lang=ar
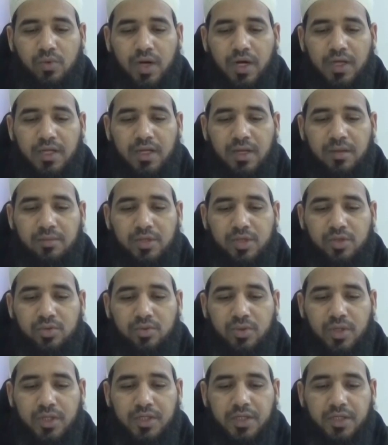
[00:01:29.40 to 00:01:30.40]
وعن أبي
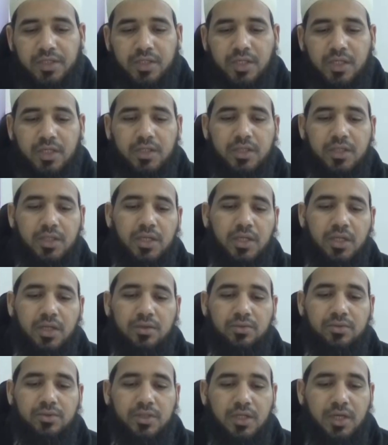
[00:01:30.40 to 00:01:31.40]
هريرة رضي
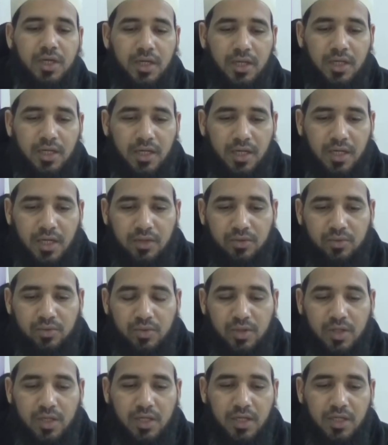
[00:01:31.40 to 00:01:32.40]
الله تعالى
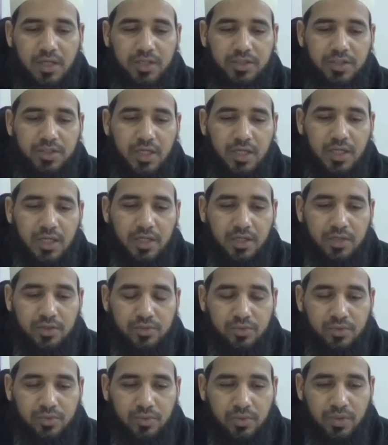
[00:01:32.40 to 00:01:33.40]
عنه قال جاء
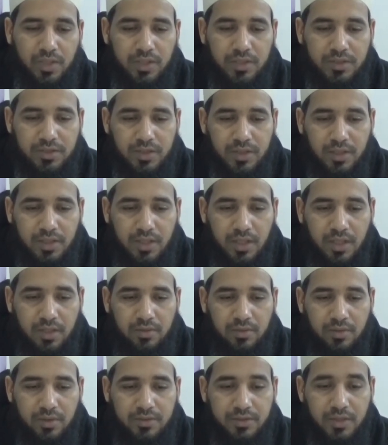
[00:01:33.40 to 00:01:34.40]
رسول الله صلى
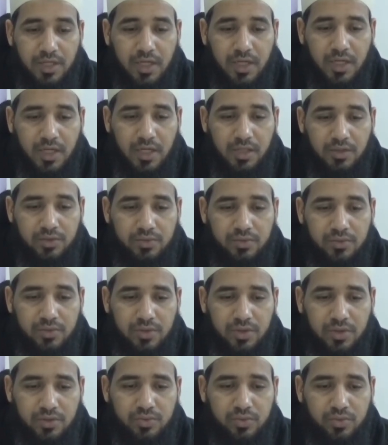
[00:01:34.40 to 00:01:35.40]
الله جاء
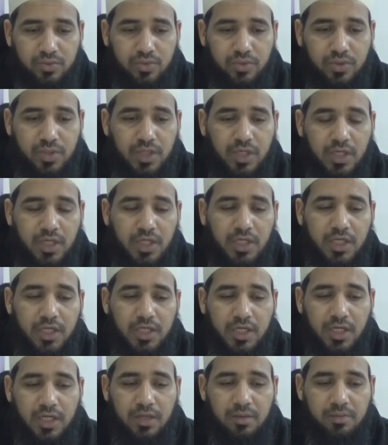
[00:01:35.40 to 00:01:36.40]
رجل
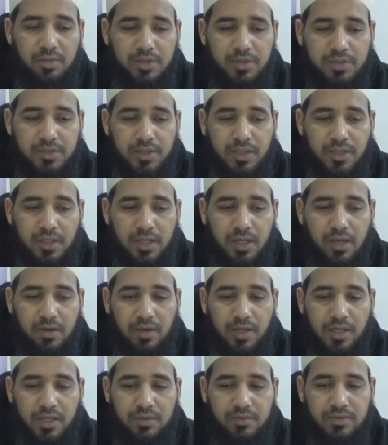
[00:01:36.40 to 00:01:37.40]
إلى النبي صلى
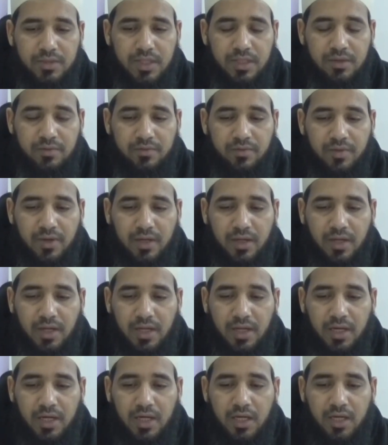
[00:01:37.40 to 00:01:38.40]
الله عليه وسلم
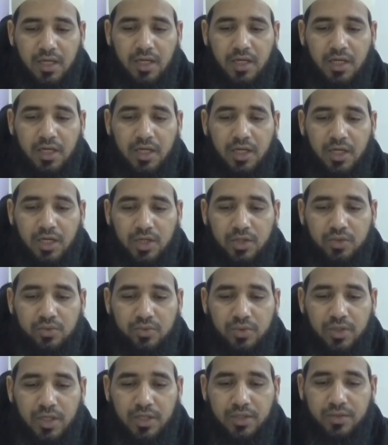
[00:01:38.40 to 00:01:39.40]
فقال
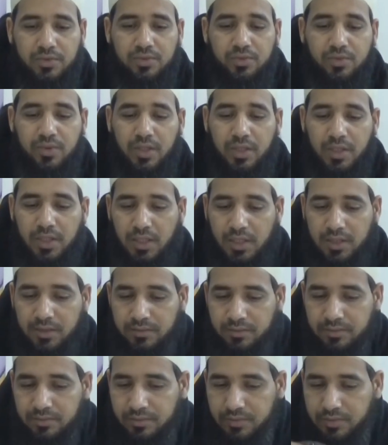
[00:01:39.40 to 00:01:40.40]
هلكت يا رسول الله